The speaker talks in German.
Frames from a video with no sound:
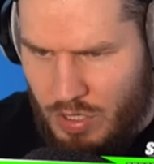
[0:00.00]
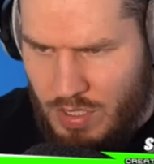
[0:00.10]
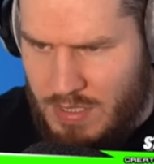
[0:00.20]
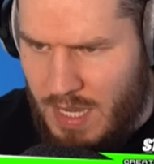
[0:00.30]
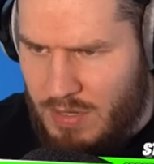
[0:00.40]
hier noch
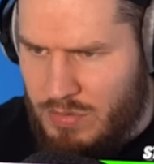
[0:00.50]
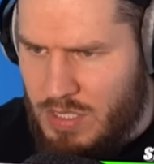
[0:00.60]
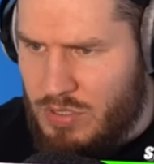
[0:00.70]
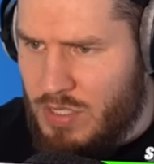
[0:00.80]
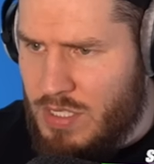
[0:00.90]
eine Tarnung,
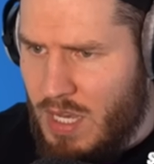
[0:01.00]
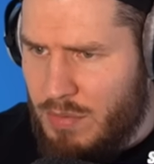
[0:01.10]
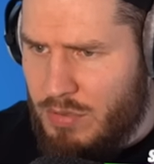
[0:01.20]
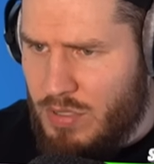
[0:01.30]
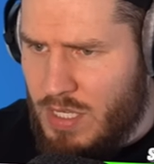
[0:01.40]
die ich noch nicht
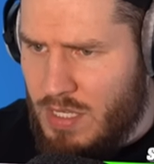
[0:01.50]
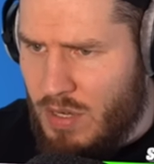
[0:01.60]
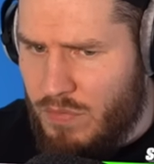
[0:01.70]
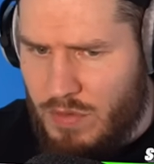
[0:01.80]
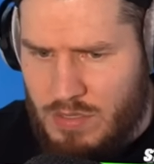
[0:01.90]
habe. Okay,
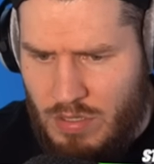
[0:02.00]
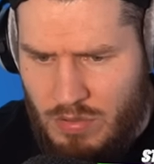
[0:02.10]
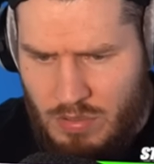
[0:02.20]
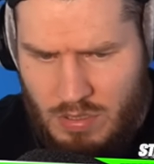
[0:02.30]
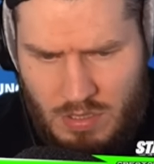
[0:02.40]
kaufen wir uns
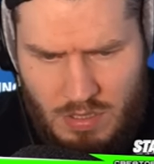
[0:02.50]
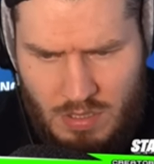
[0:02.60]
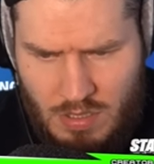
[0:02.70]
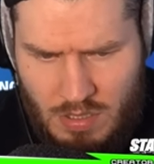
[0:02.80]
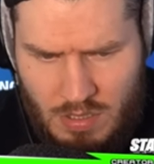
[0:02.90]
auch.
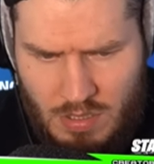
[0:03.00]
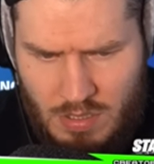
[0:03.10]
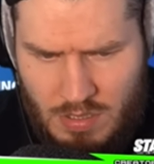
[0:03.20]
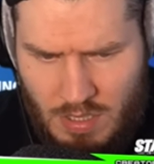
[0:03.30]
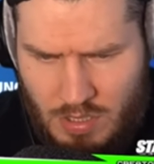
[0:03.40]

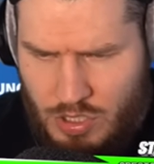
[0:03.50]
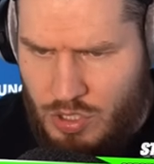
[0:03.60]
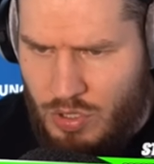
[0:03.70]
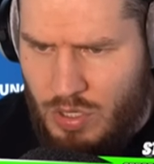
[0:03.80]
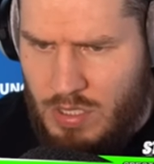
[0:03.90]

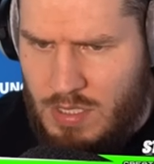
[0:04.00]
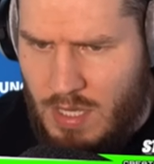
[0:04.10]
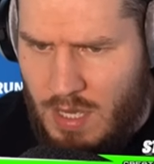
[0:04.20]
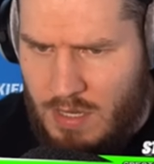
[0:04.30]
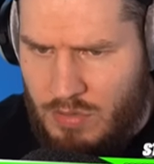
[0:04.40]
Schön, die
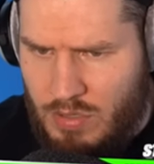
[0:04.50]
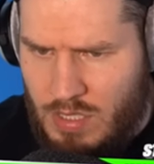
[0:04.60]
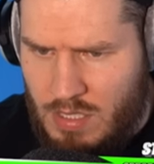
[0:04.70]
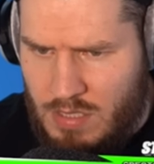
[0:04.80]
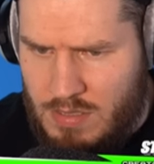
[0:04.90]
Tarnung
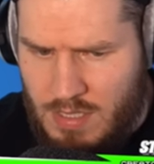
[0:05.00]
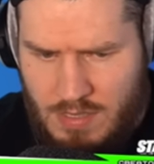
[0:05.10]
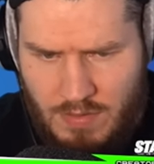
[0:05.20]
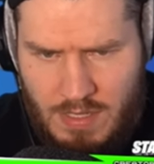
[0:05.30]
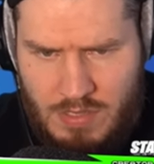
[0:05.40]
hier. Sieht
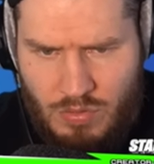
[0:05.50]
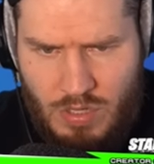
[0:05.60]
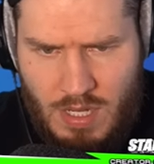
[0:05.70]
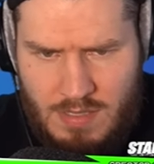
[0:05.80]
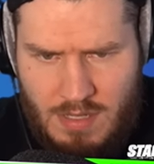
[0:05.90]
jetzt zwar nicht so
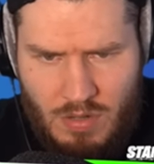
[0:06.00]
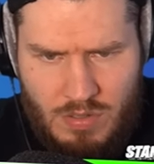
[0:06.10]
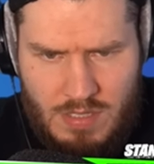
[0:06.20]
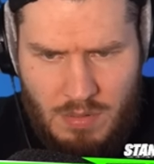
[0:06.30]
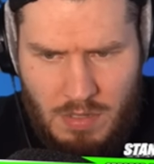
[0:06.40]
krass
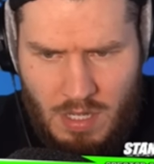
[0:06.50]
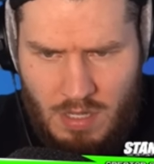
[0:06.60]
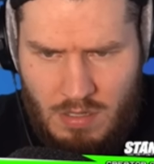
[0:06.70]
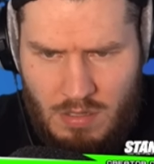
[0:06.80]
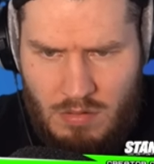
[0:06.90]
aus,
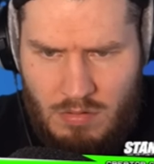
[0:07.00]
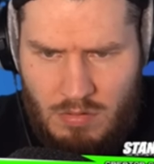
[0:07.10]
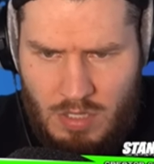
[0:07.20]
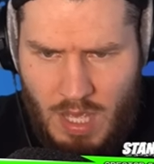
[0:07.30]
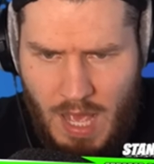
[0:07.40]
aber...
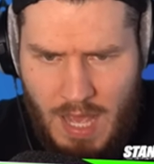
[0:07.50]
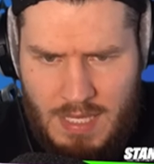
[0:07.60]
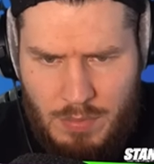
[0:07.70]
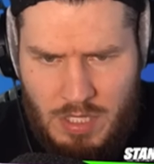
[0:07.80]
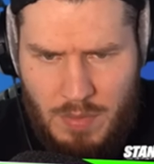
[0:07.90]
Ja,
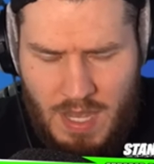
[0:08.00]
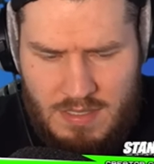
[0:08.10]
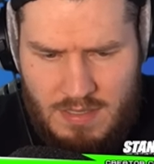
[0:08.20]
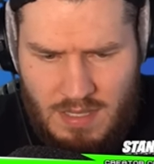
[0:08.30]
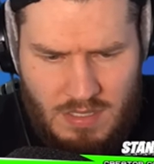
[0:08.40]
hier mit dem
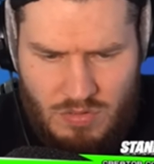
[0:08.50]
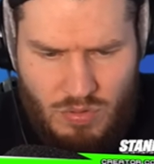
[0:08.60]
Herz ist ganz